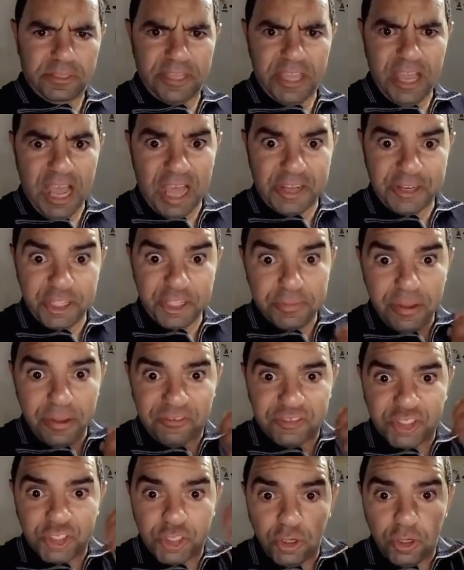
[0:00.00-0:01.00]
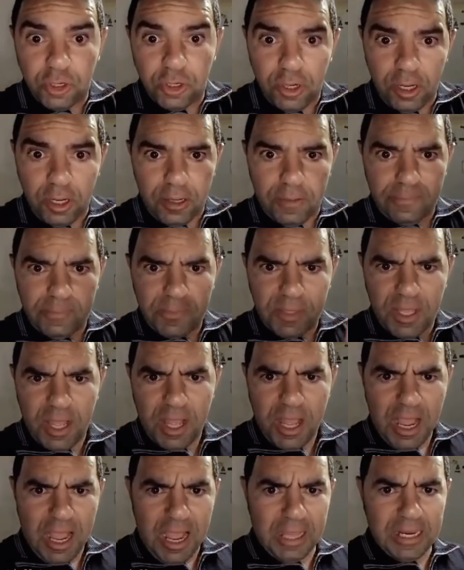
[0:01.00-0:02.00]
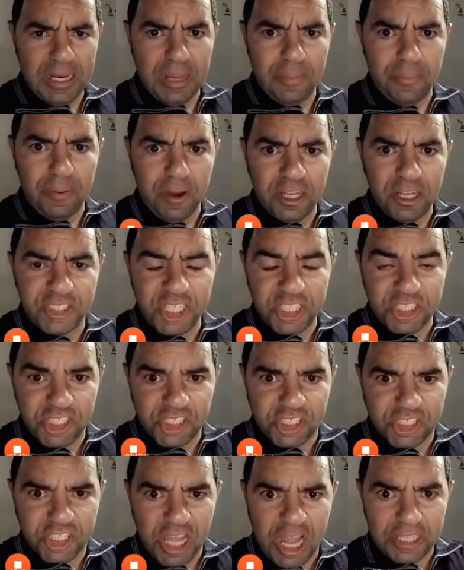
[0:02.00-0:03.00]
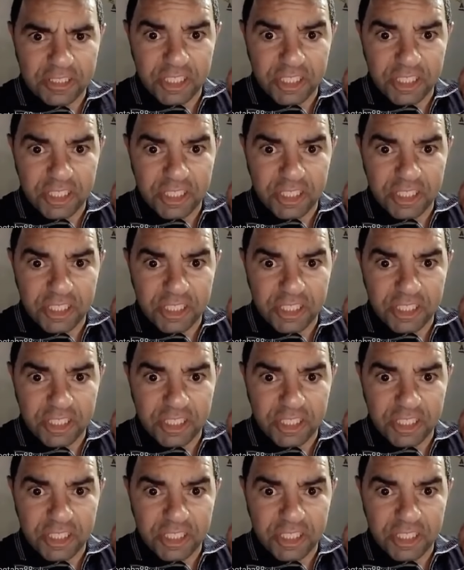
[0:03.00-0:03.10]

قعدت مفجوع على بالي جت الساعة